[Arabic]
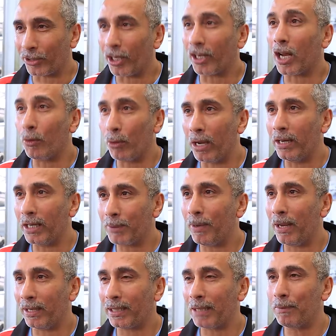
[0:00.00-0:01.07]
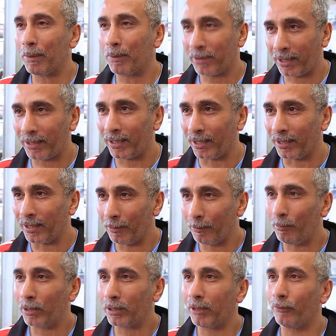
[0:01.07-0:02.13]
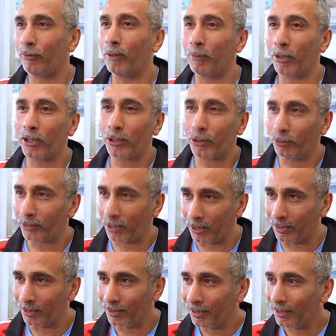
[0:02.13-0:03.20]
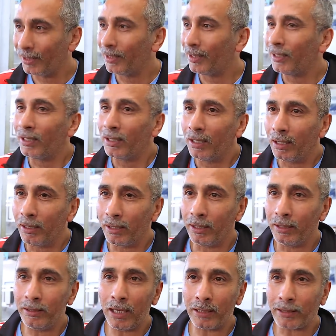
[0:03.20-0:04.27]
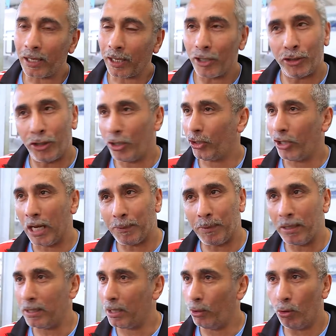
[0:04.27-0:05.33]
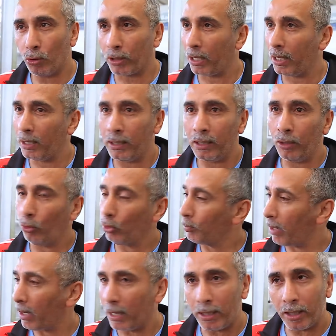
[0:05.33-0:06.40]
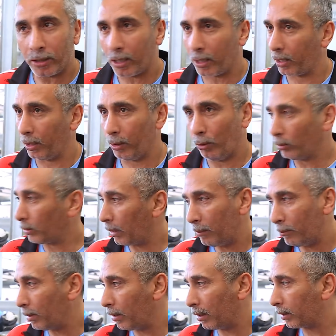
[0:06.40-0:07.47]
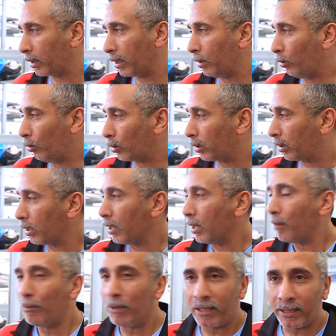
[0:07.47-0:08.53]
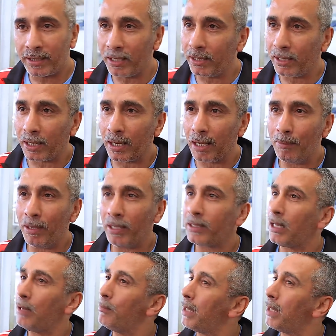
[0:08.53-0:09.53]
الشرقاوي انس ما كنت بالتقسيط في مارشي سونترال الناس تلقي شي اشاعات بان الحوت غالي الحوت ما غاليش اخي الحوت كاين الحوت من 60 درهم حتى ل